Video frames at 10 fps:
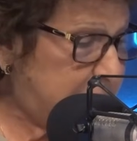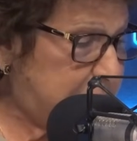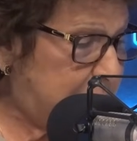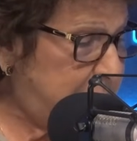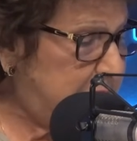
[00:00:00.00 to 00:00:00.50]

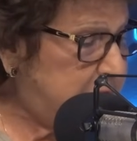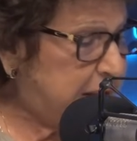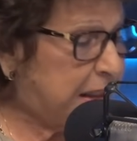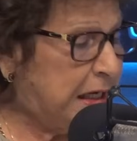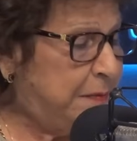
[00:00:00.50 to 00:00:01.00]
también dice
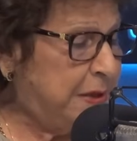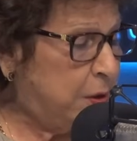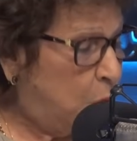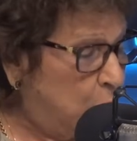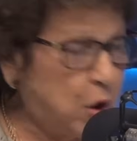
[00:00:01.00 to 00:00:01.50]
que la
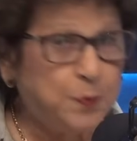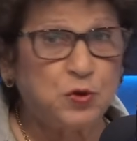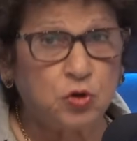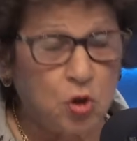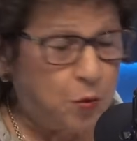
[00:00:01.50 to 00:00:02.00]
mejor
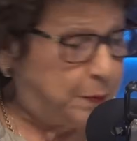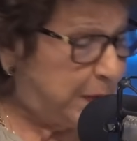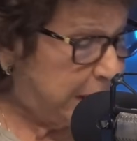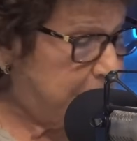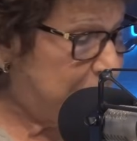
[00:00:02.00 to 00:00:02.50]
opción
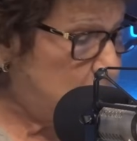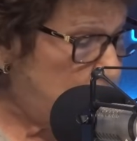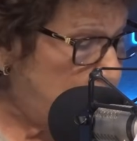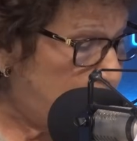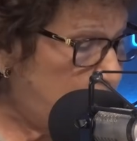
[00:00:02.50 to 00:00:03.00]
para
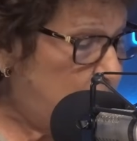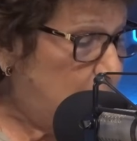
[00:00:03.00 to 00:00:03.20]
Maduro